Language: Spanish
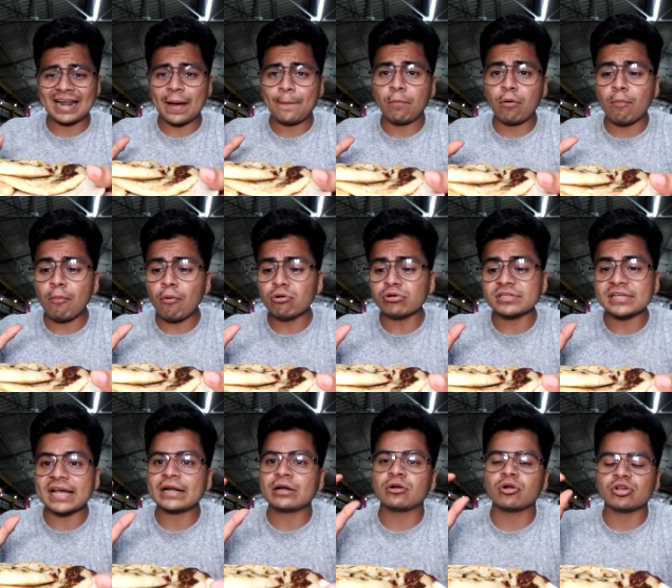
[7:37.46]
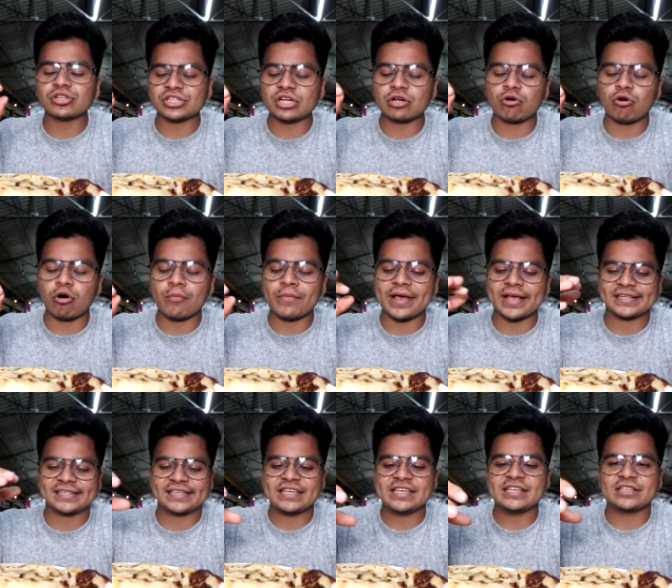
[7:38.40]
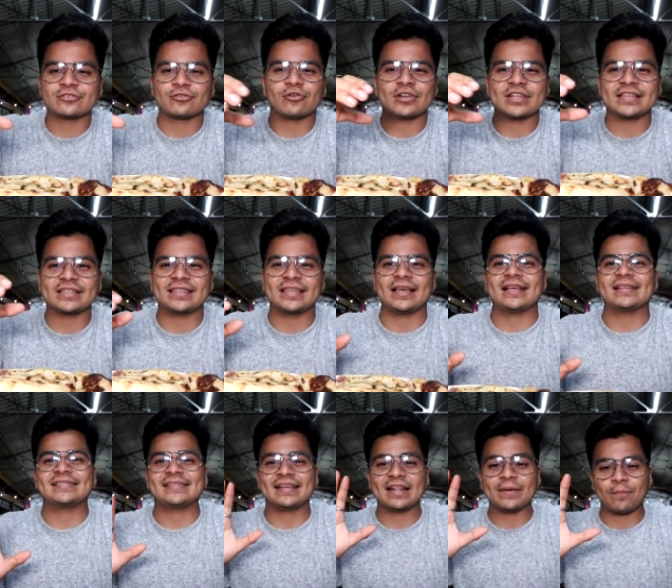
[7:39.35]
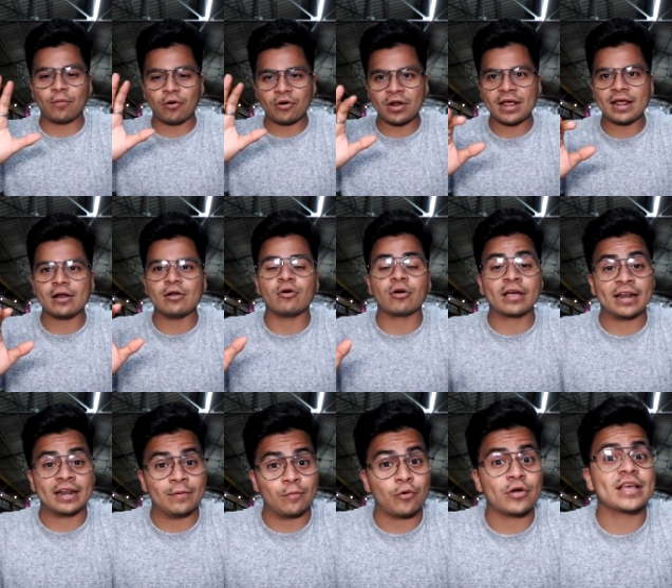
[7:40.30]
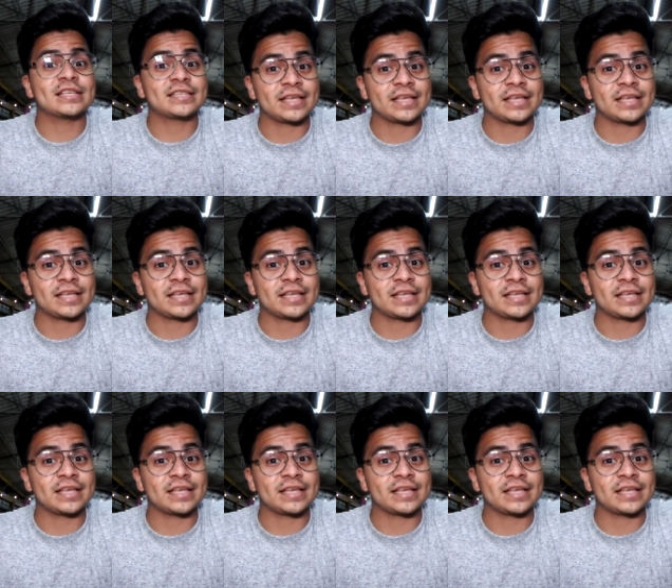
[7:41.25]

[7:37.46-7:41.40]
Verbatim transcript: La pupusa no se come así solita, se le pone lo que les voy a